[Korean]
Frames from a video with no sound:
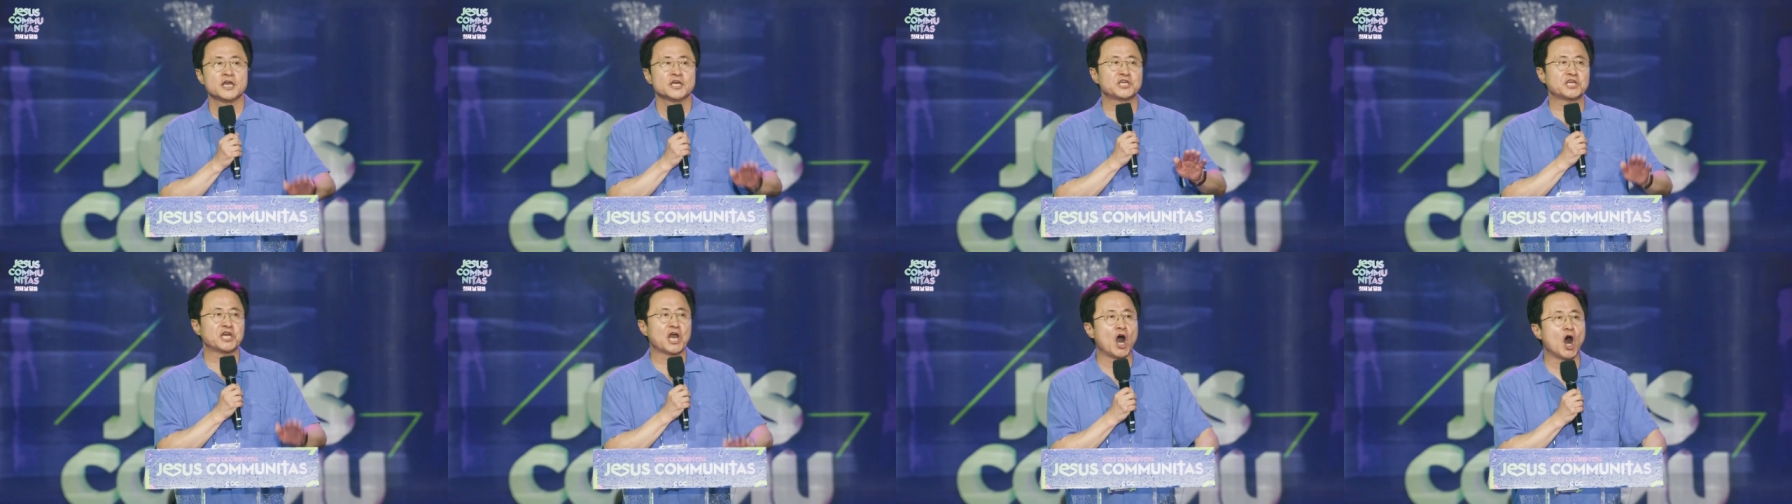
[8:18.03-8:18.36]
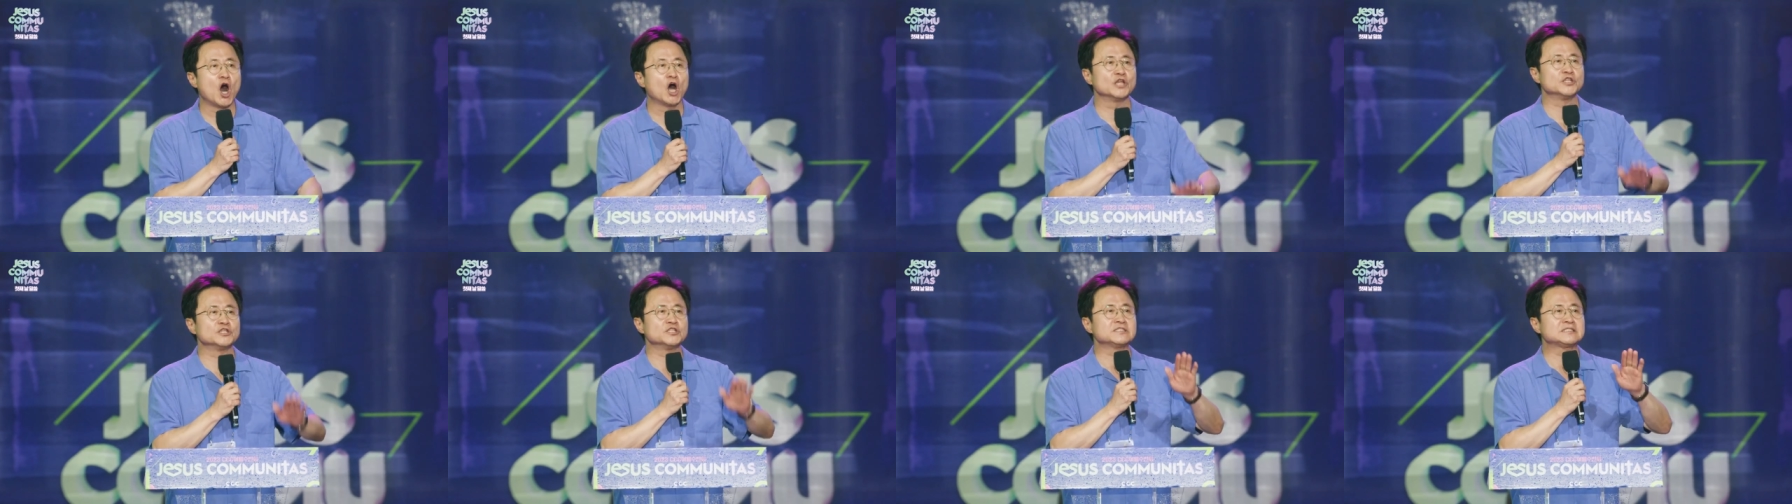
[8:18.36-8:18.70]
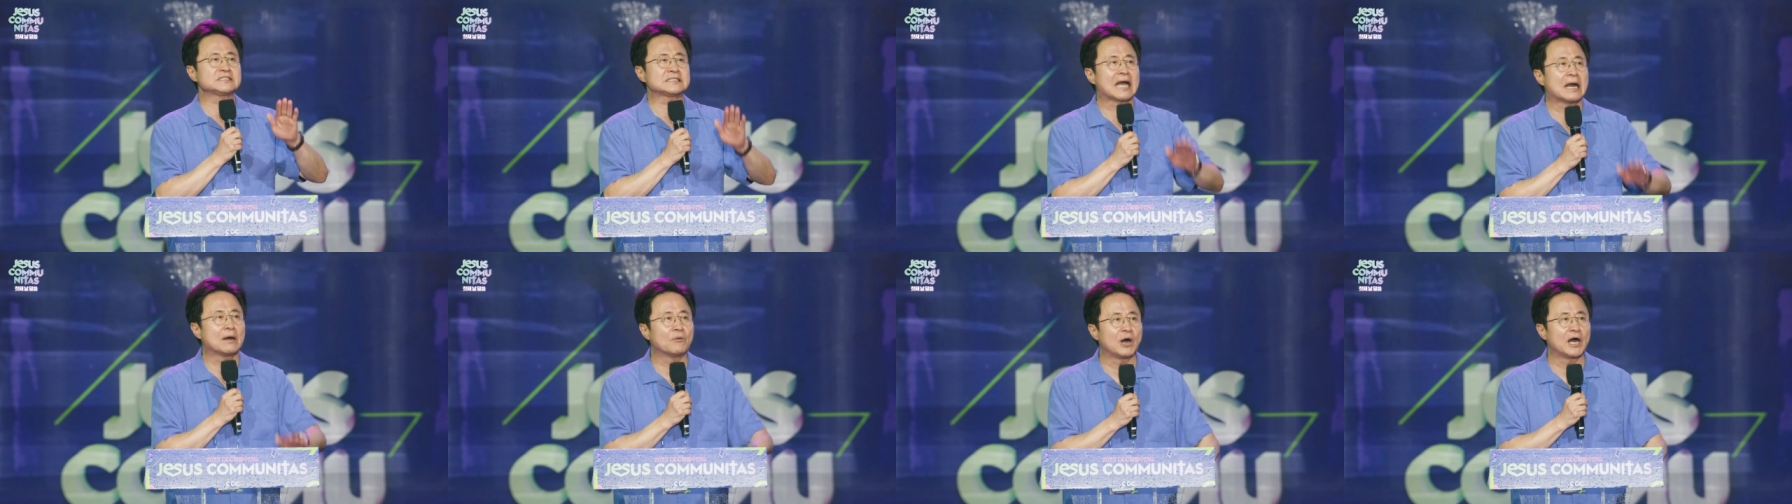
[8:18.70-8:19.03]
현
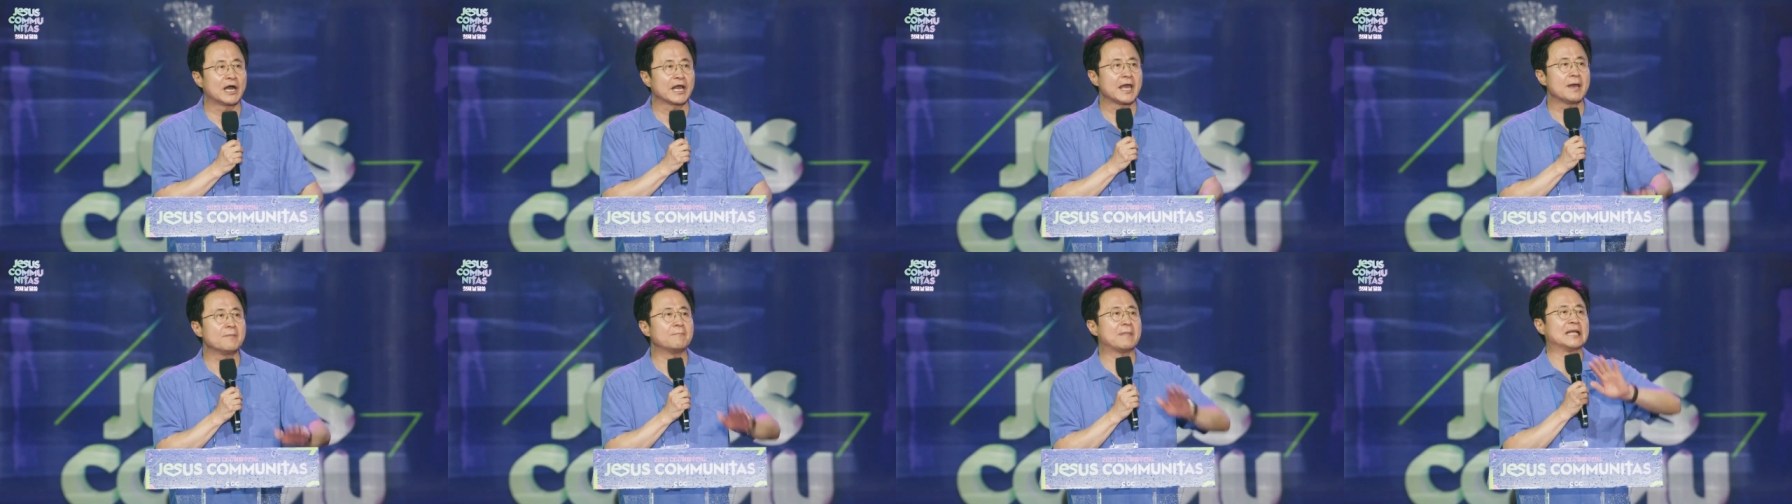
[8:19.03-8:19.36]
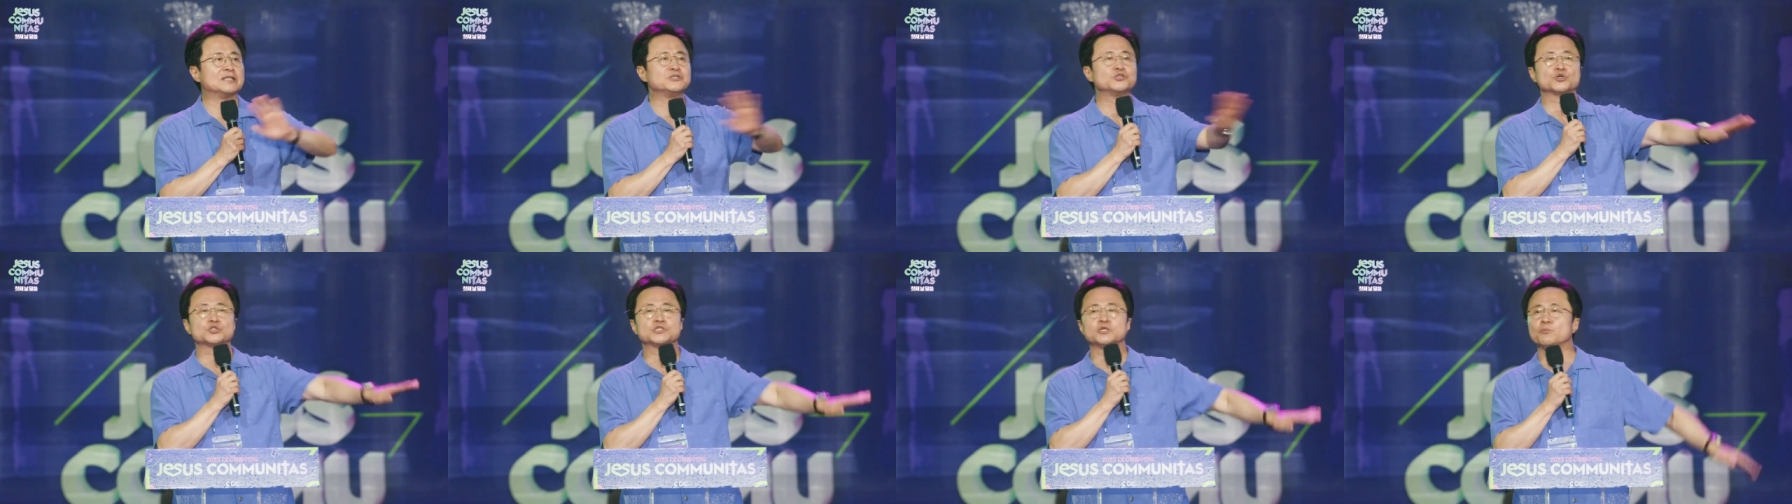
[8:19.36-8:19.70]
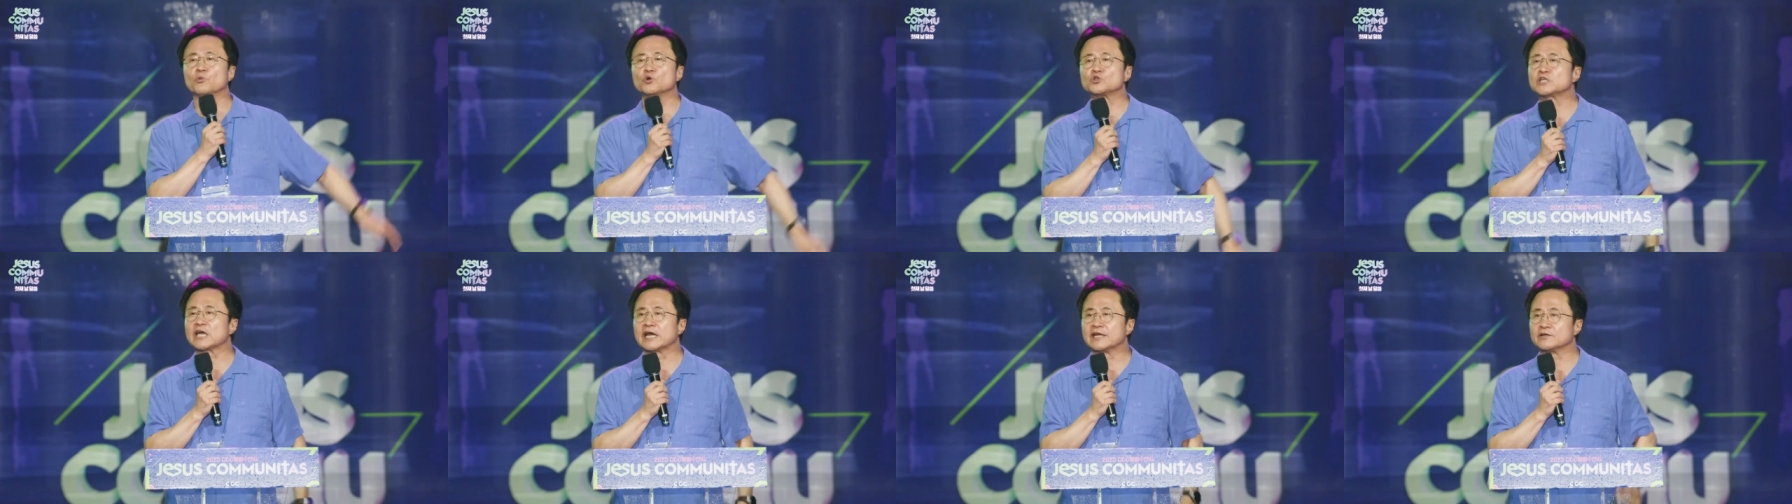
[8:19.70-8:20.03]
상황에 만족치
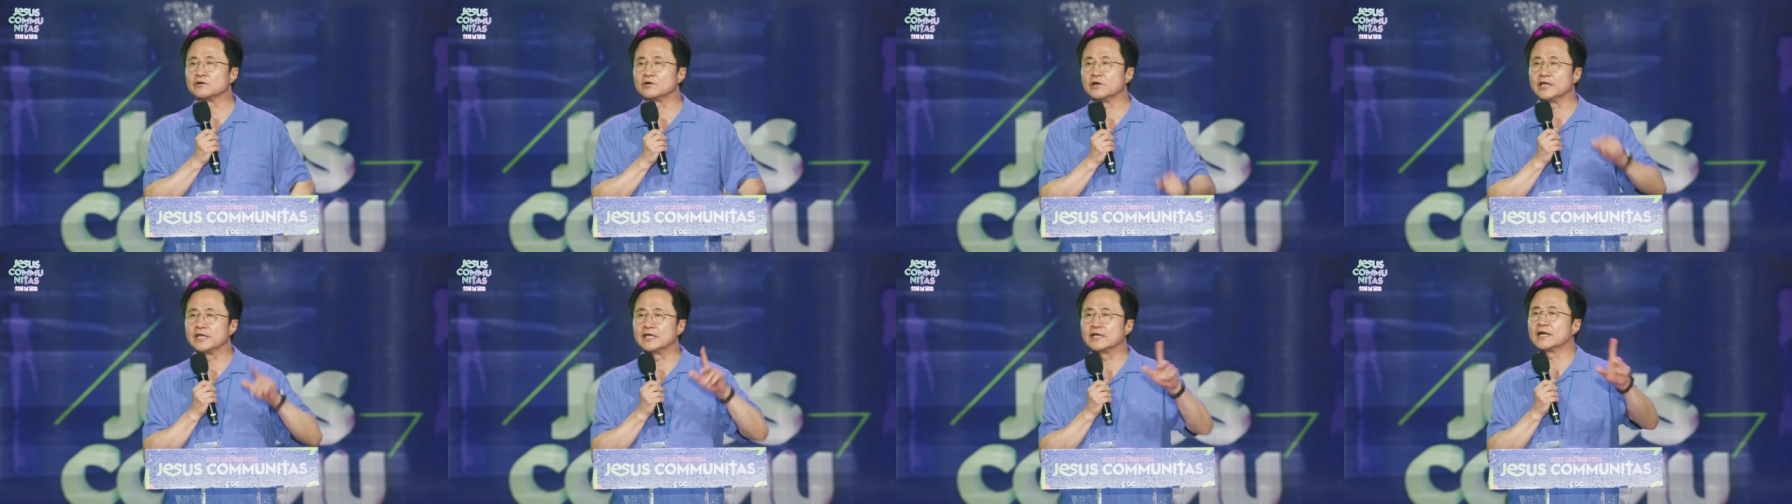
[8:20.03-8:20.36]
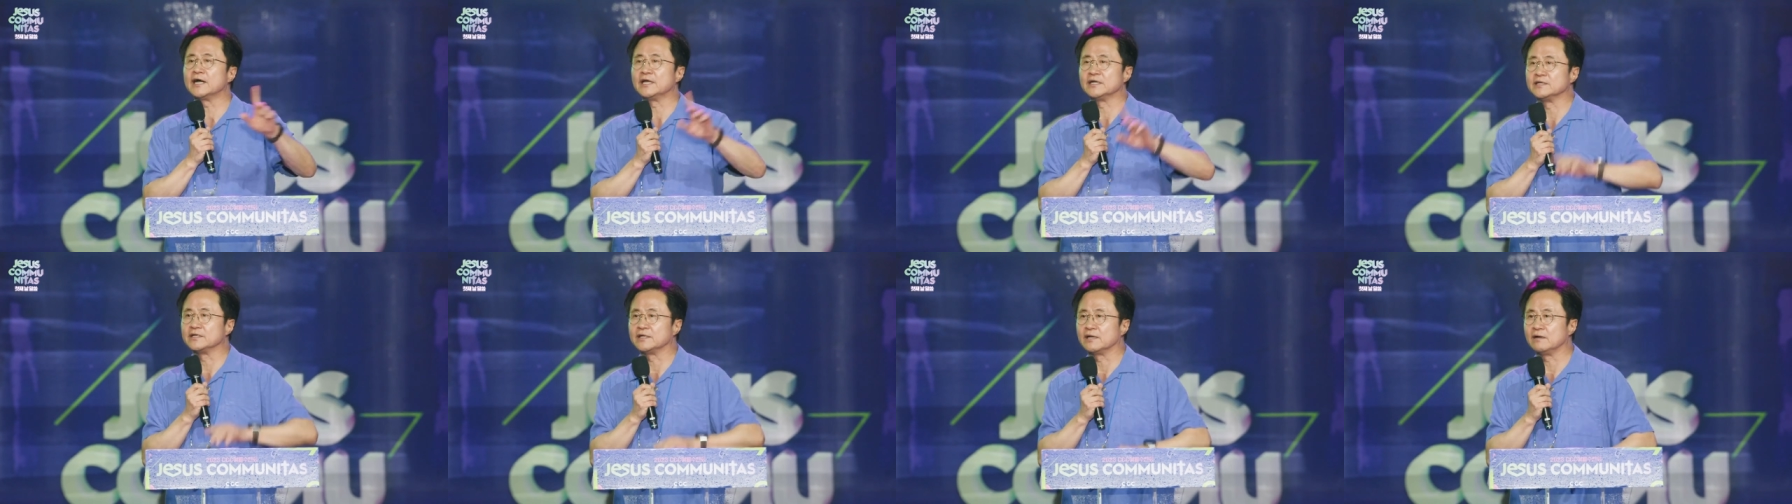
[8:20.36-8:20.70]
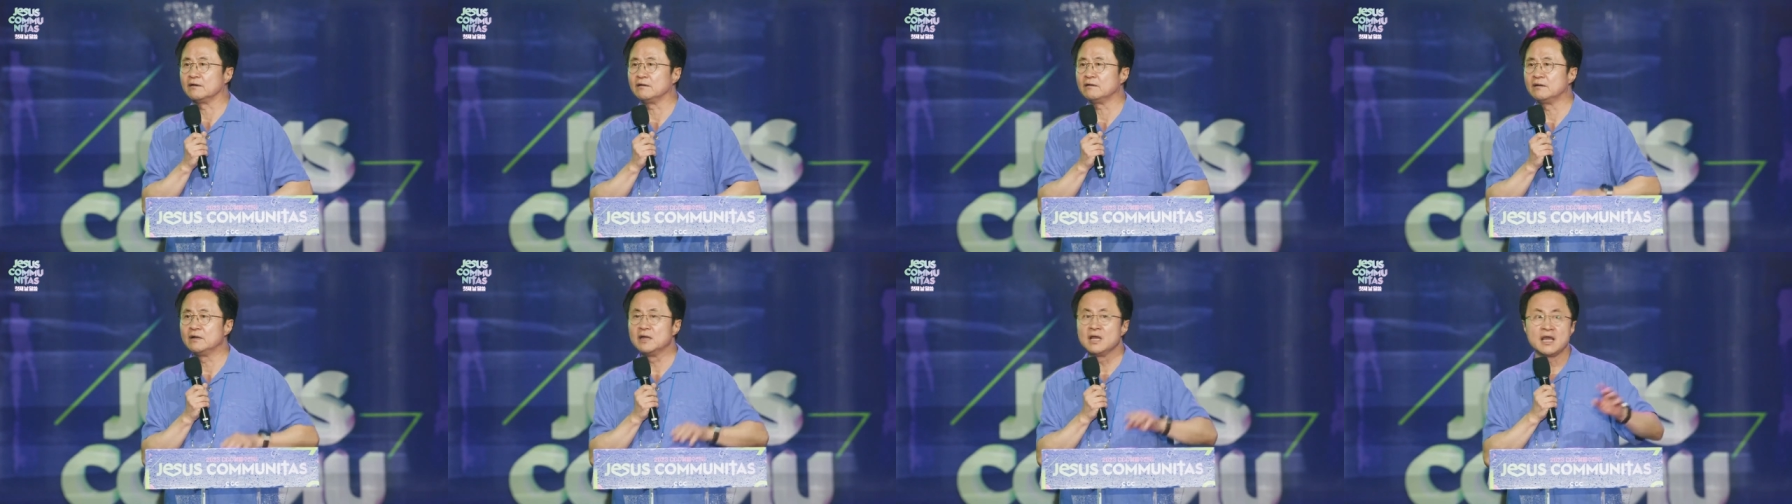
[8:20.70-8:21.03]
못하는 거예요.
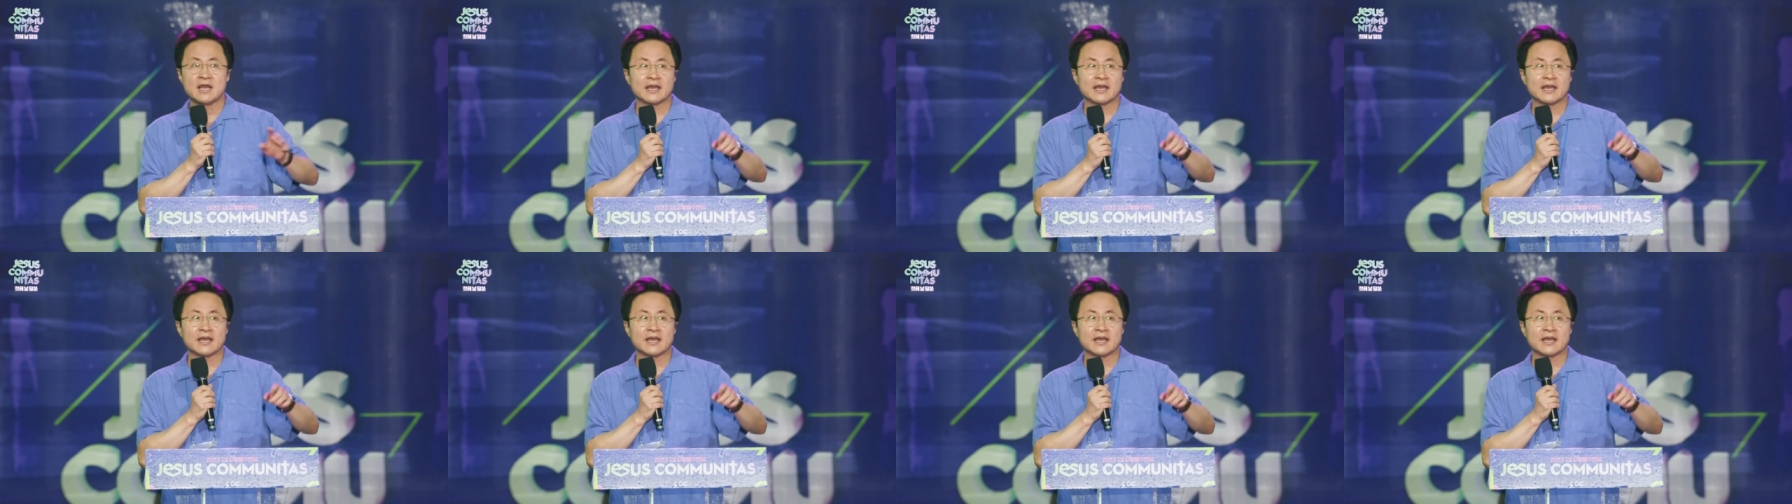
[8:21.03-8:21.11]
인간은요.